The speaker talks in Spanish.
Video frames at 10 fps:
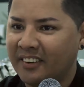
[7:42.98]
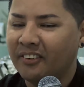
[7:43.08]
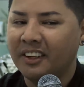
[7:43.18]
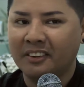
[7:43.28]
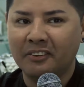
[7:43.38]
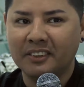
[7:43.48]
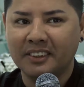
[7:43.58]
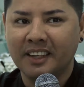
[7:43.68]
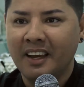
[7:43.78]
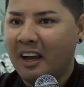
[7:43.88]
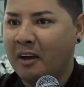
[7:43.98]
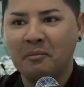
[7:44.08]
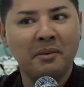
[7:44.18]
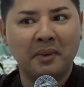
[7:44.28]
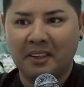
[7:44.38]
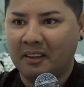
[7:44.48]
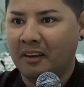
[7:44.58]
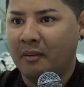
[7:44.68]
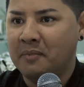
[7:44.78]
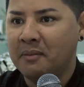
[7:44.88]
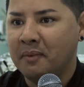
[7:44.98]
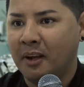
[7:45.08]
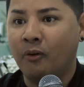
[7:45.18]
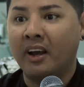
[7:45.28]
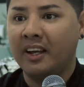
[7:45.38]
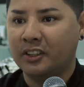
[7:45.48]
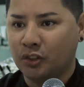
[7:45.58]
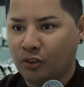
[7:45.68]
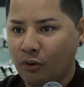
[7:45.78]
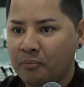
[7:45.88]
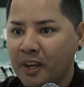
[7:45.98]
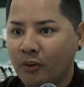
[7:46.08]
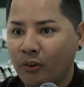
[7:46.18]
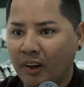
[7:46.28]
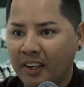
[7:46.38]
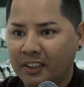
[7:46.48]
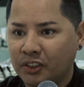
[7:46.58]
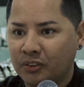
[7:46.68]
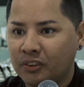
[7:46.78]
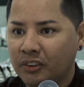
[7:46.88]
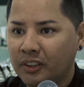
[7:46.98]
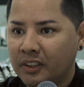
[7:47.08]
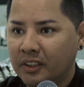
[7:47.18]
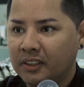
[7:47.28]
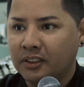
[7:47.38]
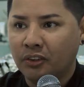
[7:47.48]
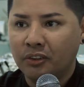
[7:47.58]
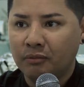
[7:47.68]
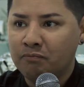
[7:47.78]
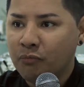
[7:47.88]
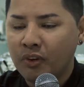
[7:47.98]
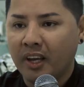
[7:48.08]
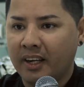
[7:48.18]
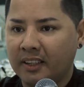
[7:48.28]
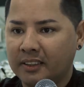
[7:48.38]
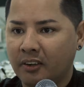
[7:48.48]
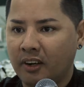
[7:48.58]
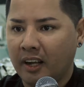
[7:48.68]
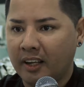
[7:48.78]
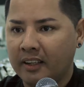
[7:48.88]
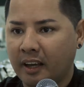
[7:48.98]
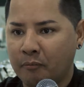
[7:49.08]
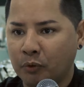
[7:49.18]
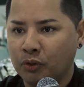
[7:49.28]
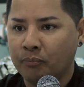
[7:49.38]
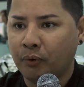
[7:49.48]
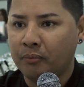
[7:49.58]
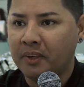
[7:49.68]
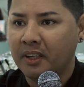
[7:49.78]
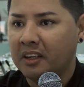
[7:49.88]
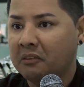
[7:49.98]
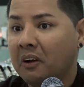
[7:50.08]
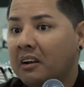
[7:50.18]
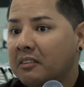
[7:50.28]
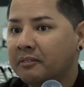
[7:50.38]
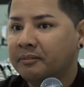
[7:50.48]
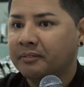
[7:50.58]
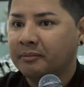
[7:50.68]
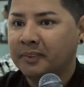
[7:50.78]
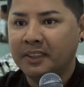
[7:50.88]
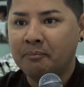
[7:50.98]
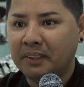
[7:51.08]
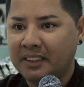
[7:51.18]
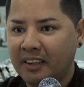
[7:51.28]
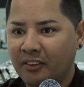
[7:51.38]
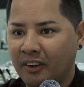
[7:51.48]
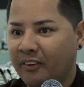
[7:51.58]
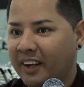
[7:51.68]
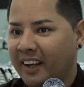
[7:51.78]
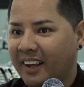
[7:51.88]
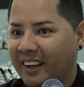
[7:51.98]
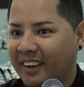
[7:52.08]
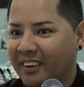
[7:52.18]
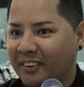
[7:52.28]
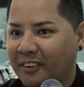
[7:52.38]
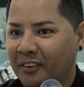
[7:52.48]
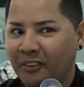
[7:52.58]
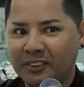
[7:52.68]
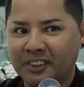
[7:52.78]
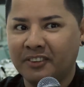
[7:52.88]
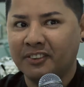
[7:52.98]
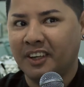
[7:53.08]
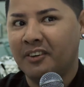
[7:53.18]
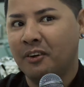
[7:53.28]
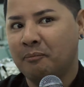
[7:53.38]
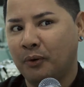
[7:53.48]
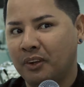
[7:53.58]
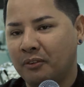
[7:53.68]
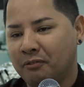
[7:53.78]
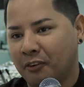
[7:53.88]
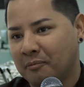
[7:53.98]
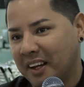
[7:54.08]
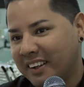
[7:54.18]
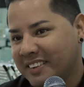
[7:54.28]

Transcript: ¿no? Entonces, a mí, me, a mí me lo han hecho, conmigo lo han hecho y soy muy agradecido a la gente que apostó por mí. Igual me está pasando ahora con chicos que yo he podido formar.